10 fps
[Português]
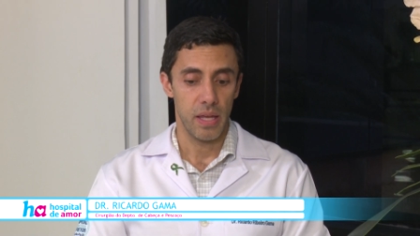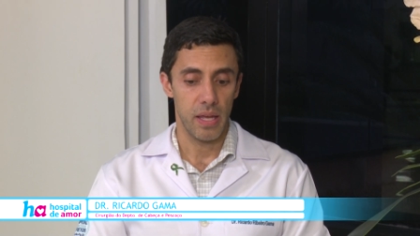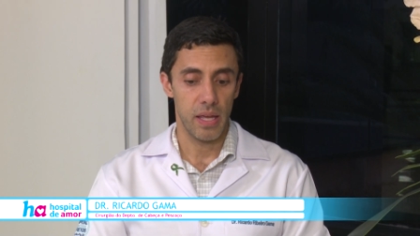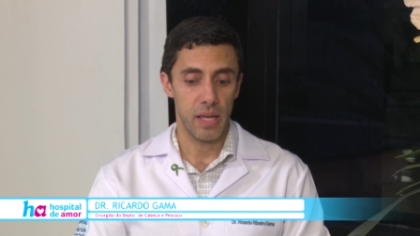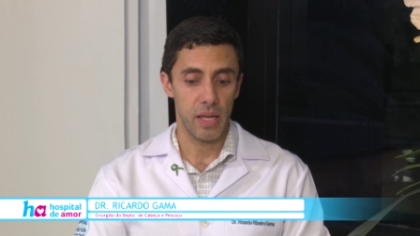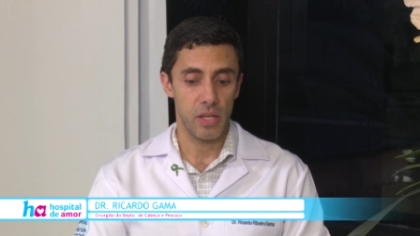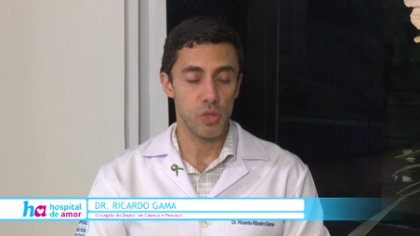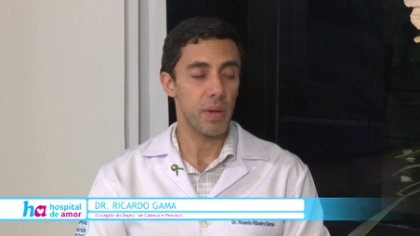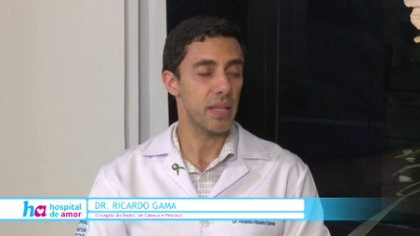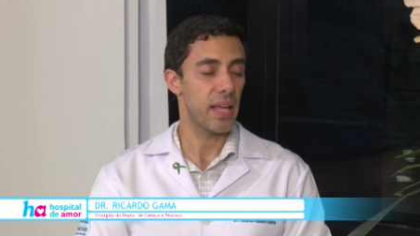é, de
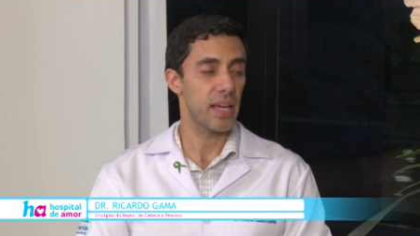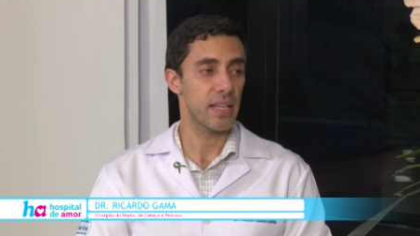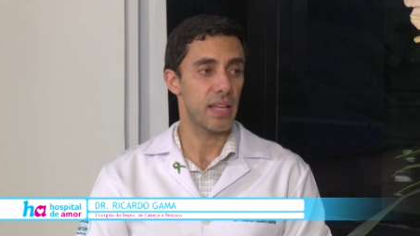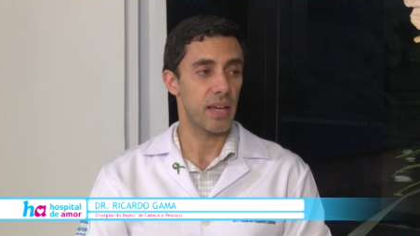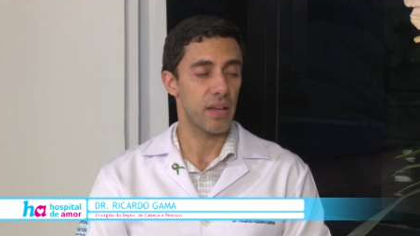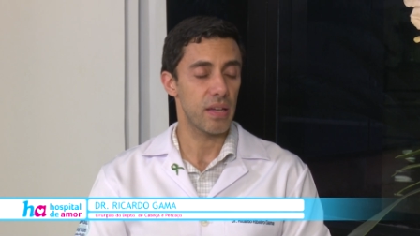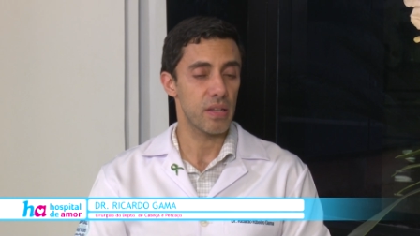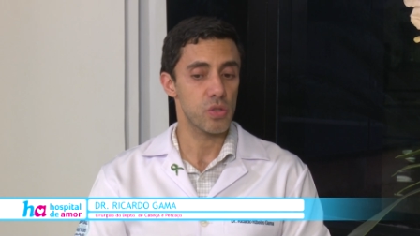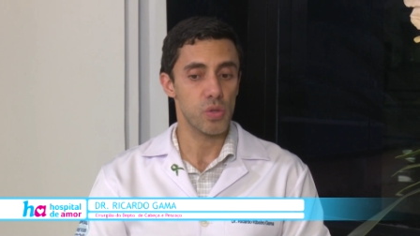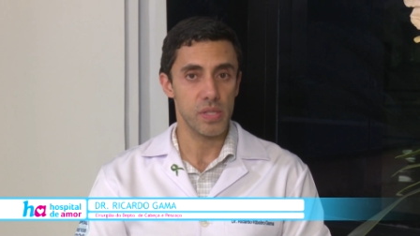uma ideia da
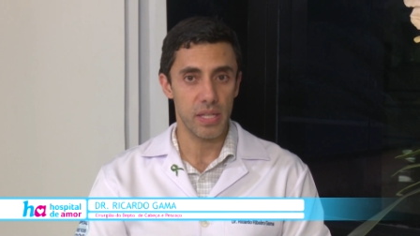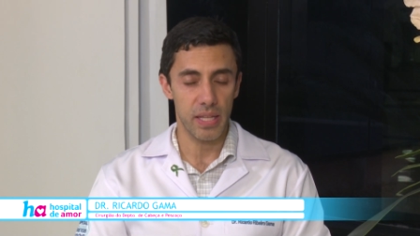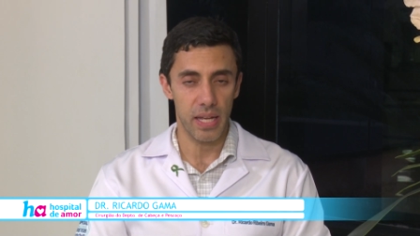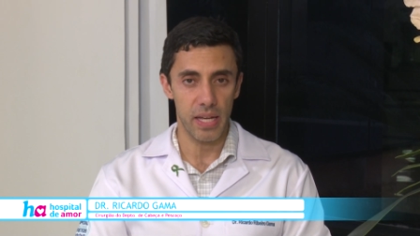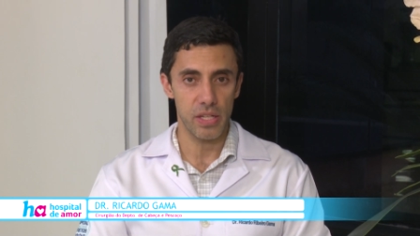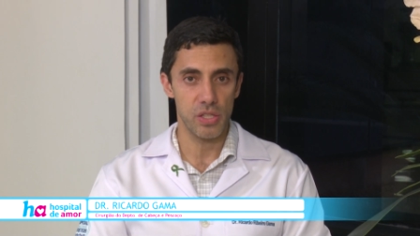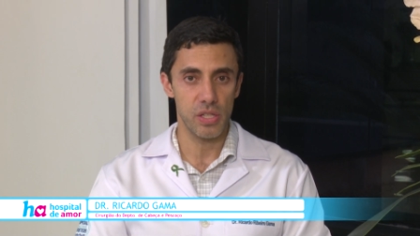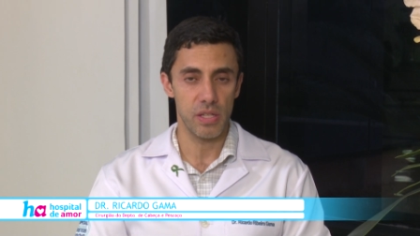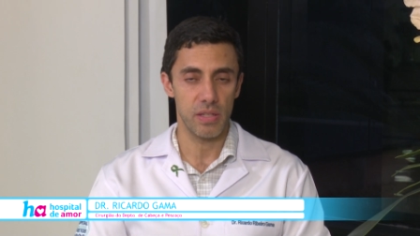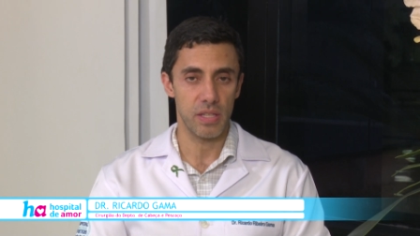
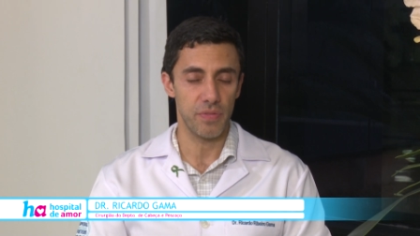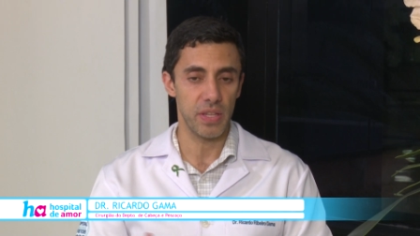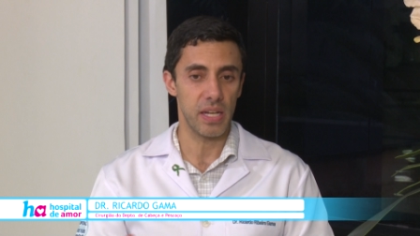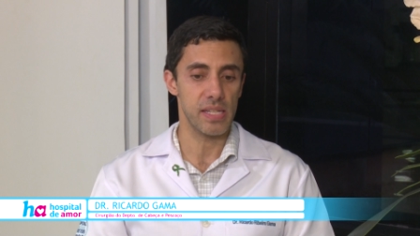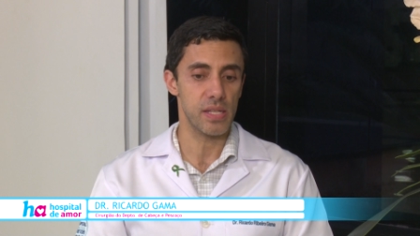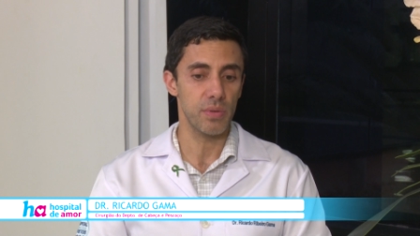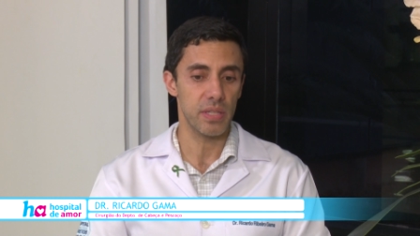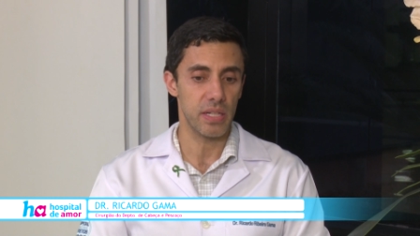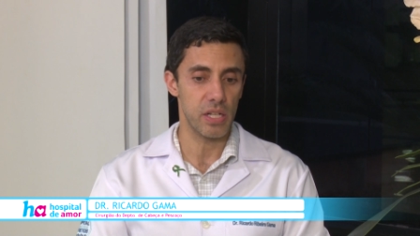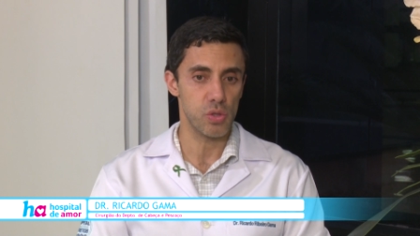sociedade, da Federação
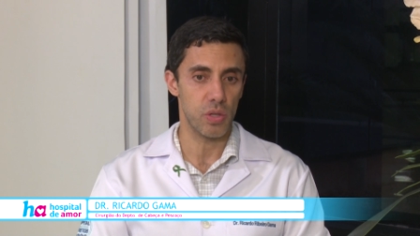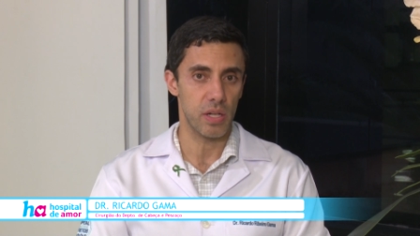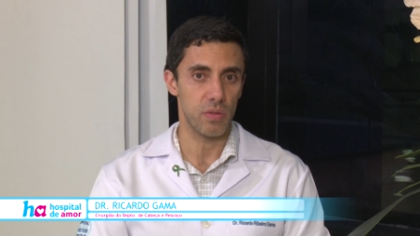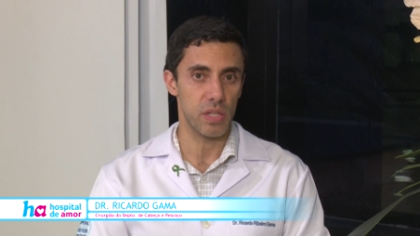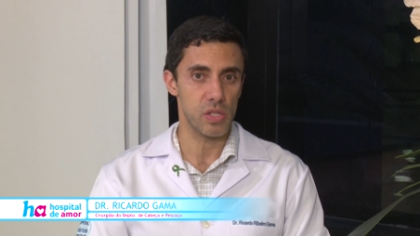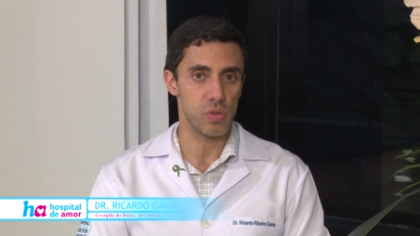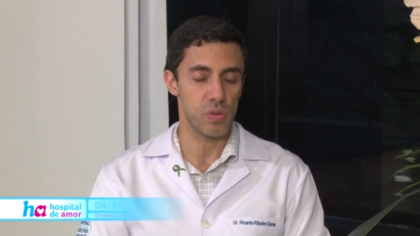Internacional das,